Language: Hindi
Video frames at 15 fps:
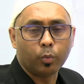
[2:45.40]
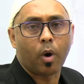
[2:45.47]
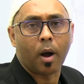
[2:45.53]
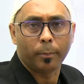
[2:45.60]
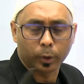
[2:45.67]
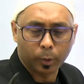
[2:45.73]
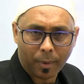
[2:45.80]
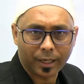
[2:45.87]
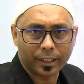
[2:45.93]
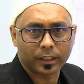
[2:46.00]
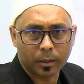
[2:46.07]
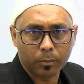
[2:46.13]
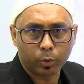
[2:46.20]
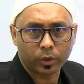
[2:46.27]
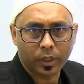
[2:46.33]
रेगिस्तान
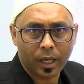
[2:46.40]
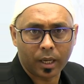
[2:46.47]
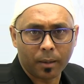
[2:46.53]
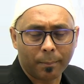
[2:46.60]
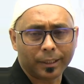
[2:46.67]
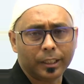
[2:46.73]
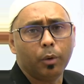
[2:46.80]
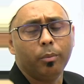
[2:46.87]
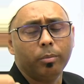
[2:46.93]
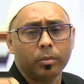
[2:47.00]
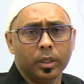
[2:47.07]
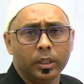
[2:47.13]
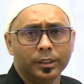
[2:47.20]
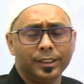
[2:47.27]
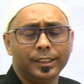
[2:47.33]
वहाँ भी तो बारिश कम होता
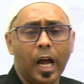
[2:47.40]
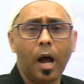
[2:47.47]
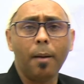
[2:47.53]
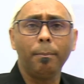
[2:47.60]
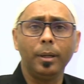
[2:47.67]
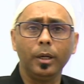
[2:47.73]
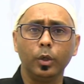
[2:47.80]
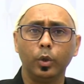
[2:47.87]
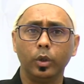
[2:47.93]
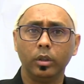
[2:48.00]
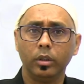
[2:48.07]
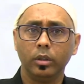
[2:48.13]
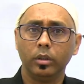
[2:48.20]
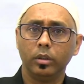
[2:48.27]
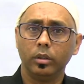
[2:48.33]
है मतलब
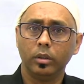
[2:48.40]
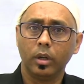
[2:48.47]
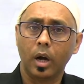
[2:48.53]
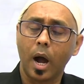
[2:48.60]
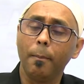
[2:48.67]
जहाँ पर